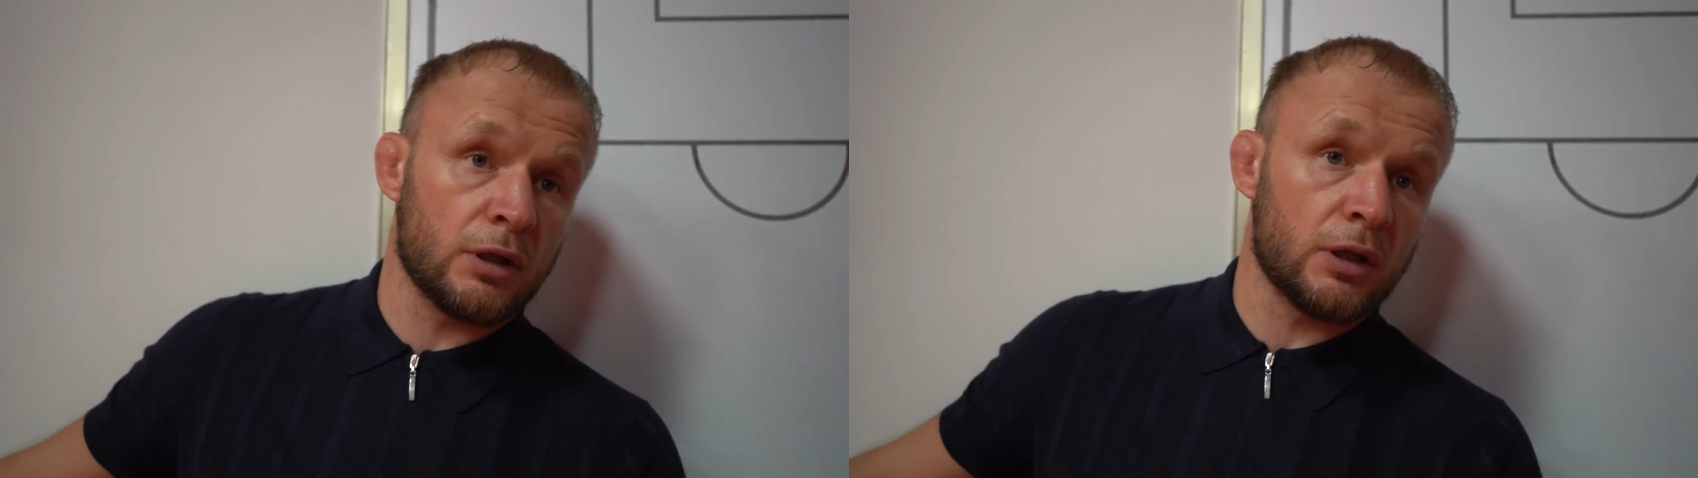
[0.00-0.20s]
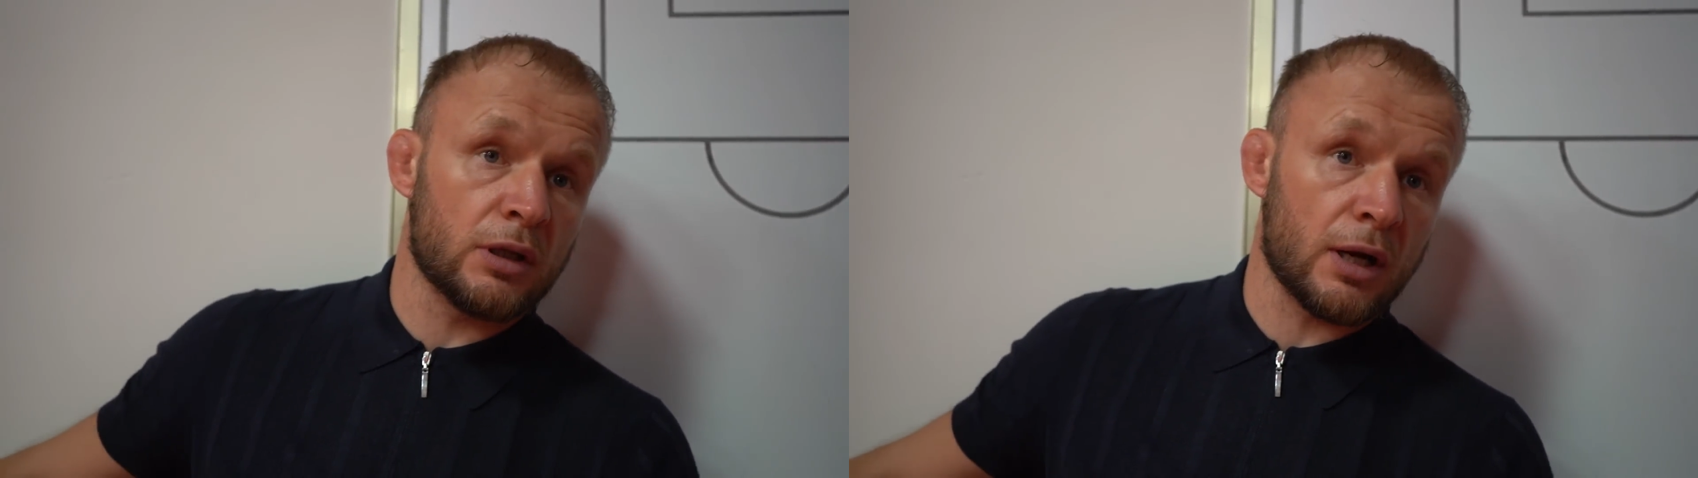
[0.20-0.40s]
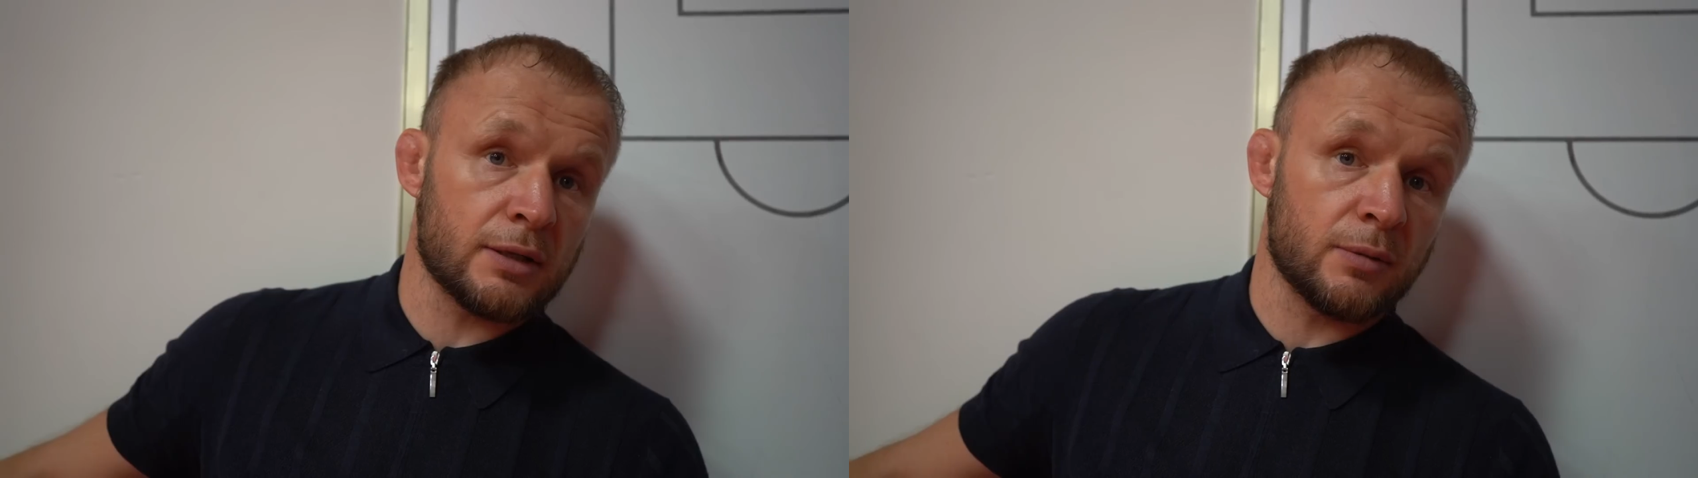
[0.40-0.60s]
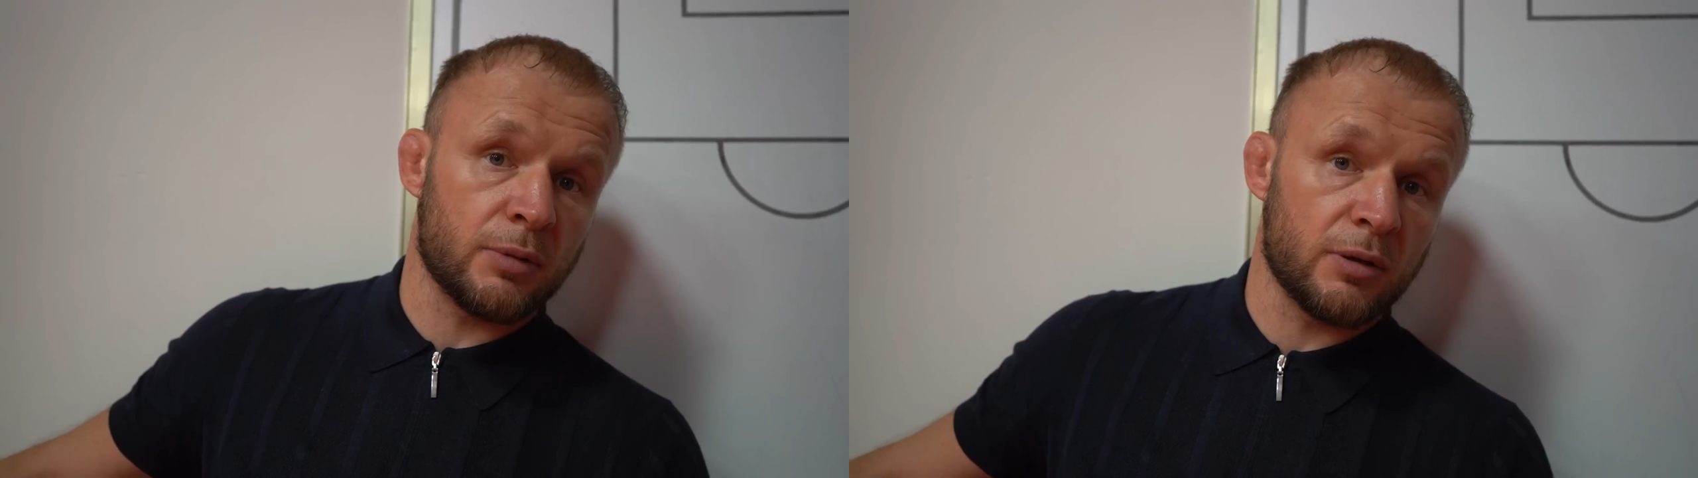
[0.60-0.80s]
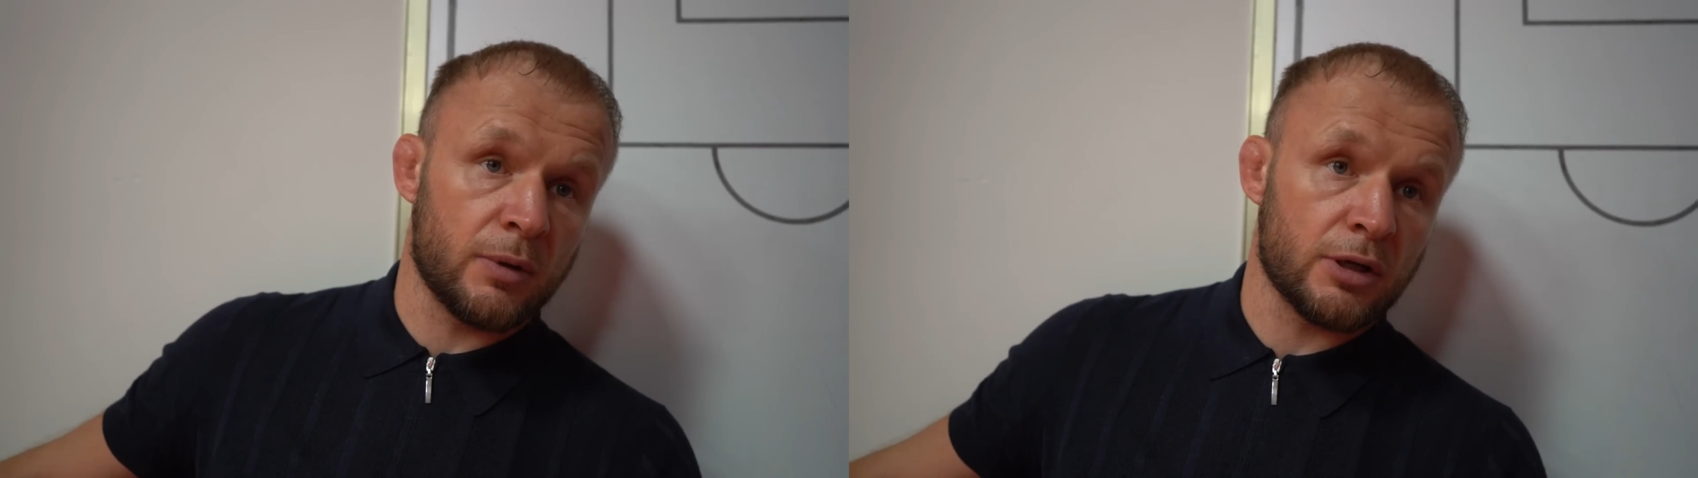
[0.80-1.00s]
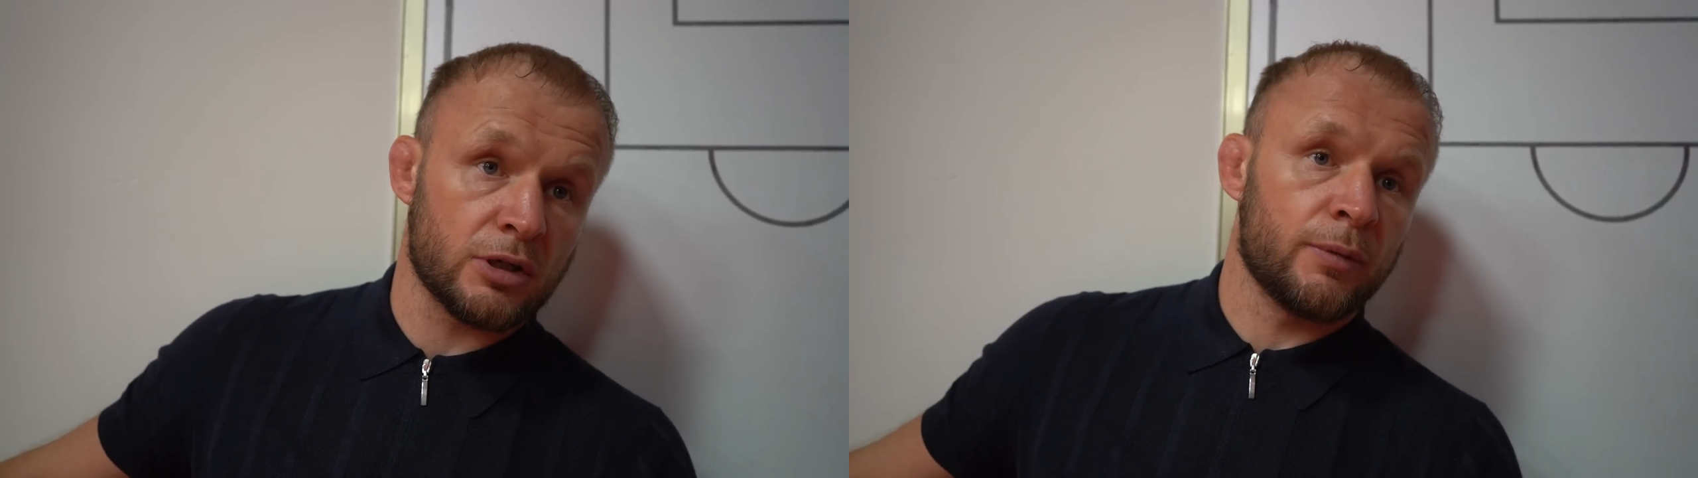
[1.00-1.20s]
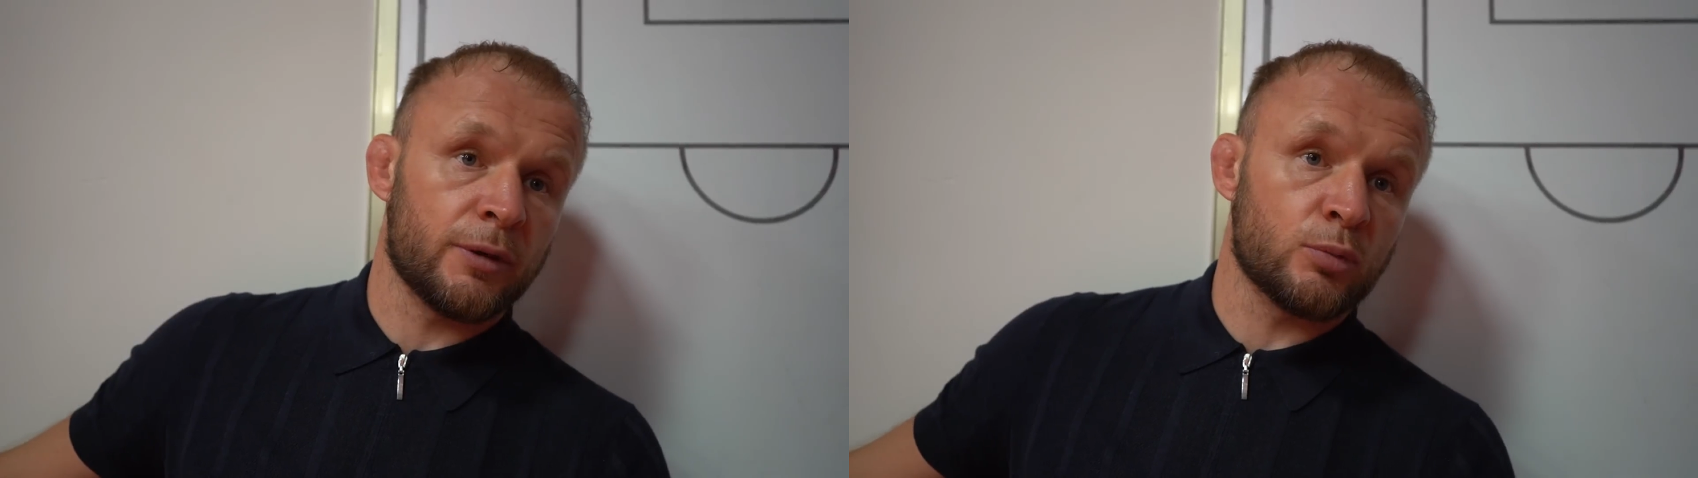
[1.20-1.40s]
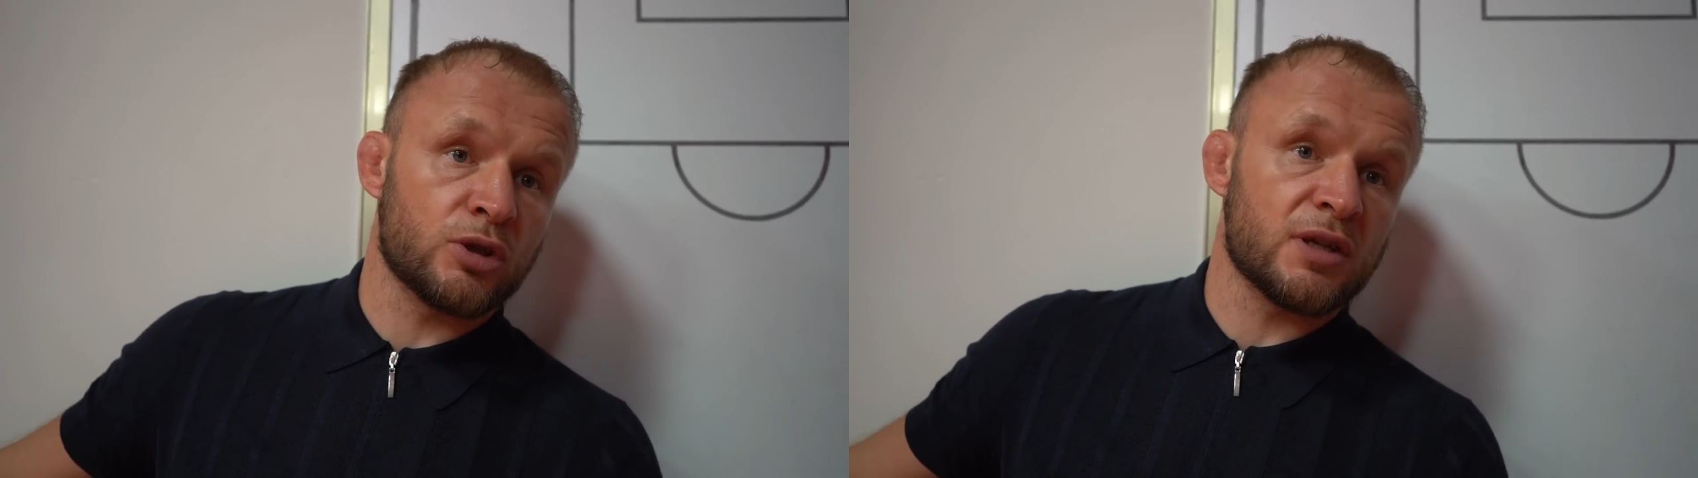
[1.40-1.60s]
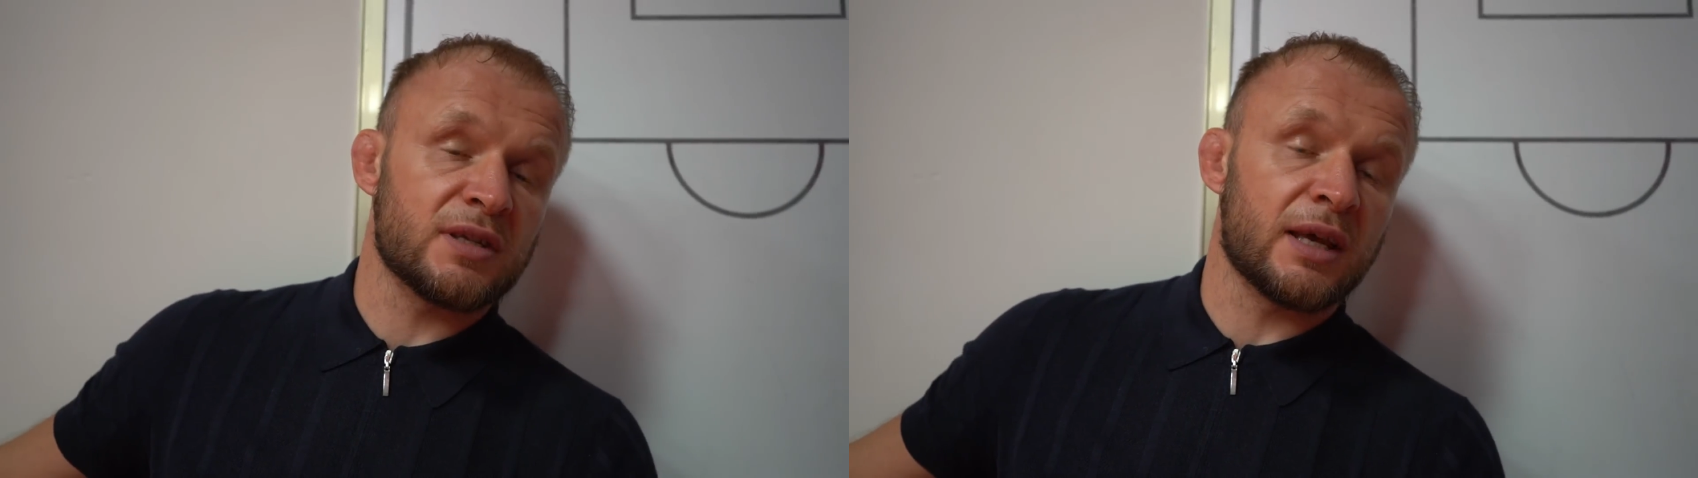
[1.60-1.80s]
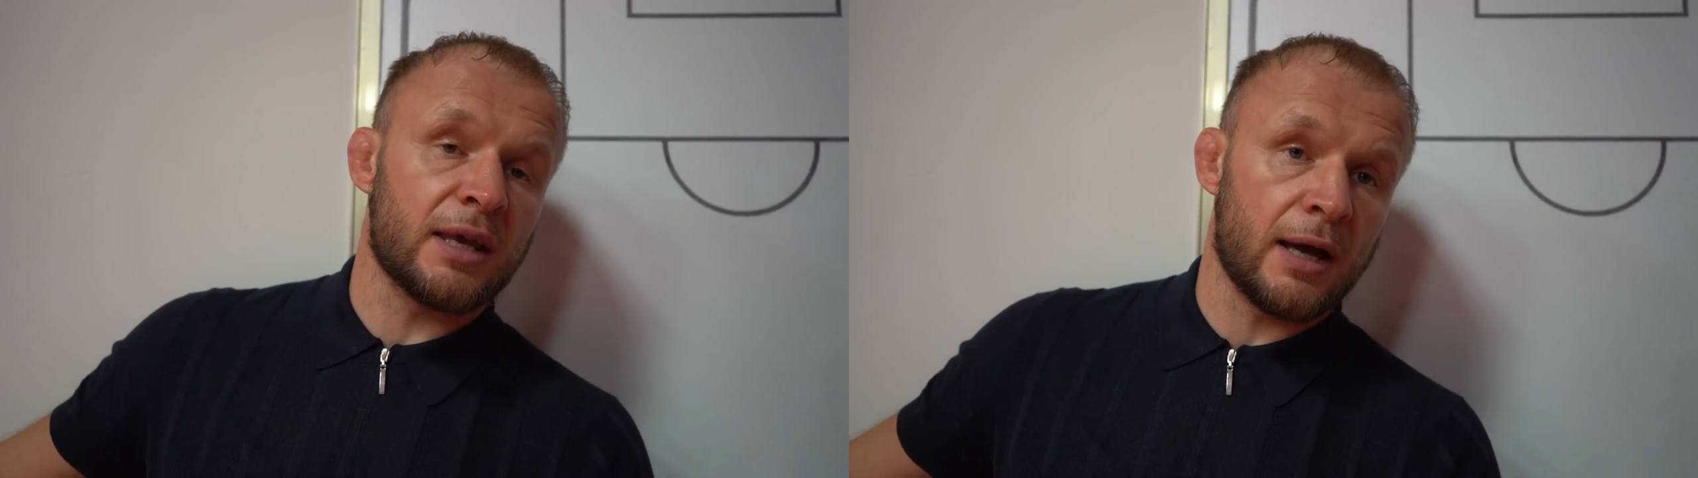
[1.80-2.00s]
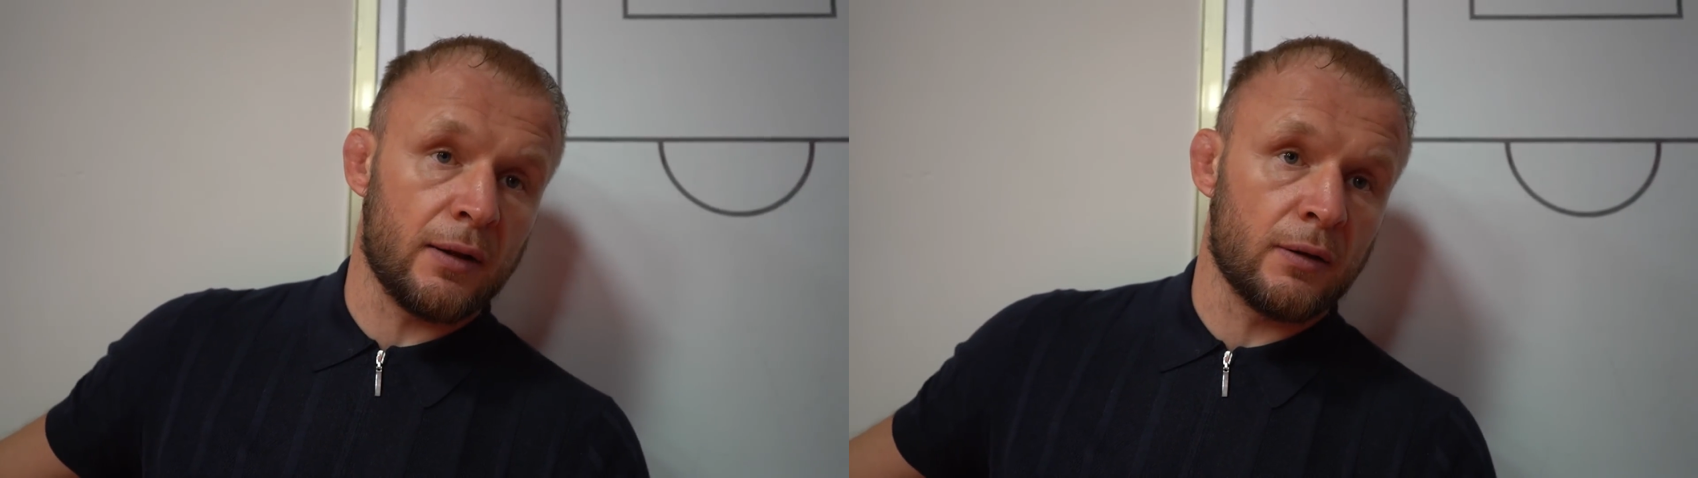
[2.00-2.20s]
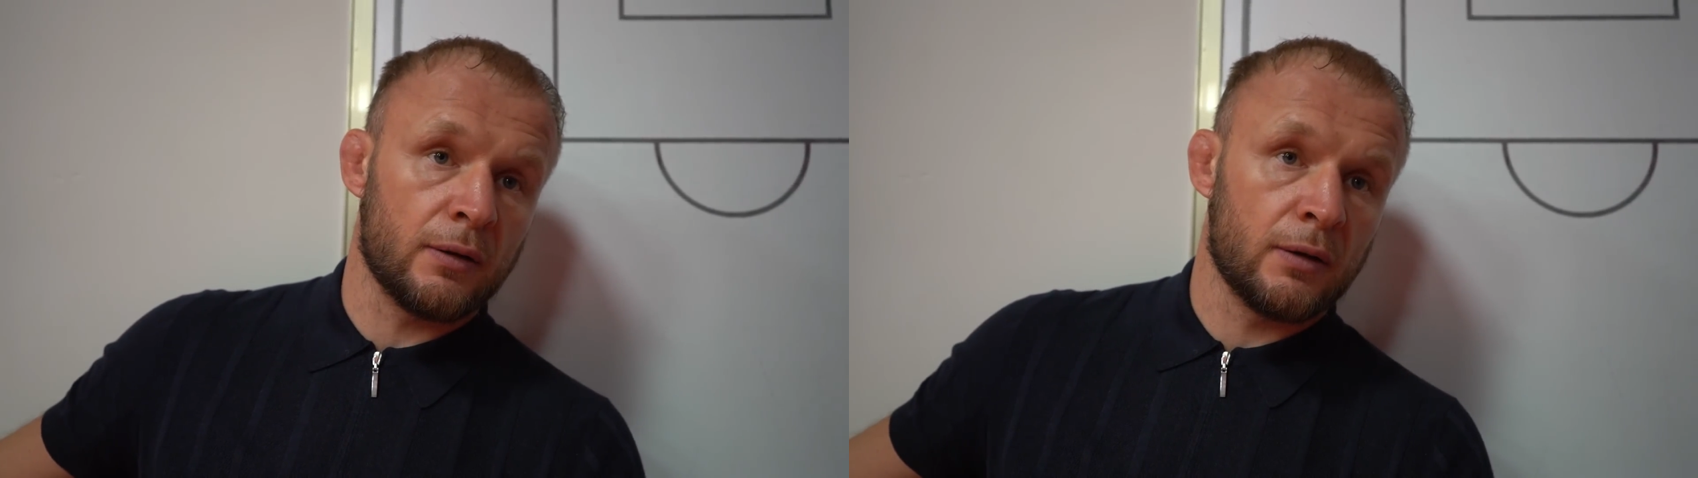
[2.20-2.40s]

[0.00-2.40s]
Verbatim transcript: надо драться, понимаешь? Потому что стоял.